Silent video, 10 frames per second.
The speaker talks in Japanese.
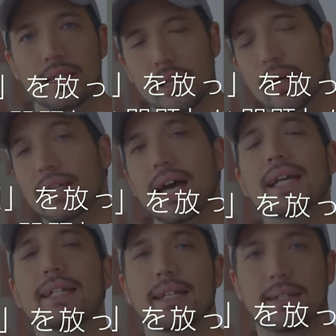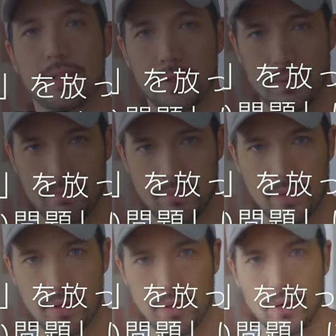ではないんですよ。
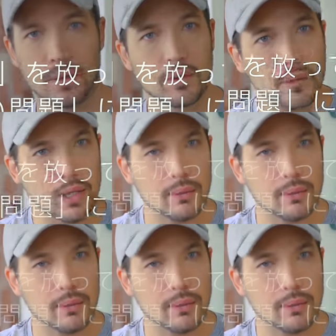こ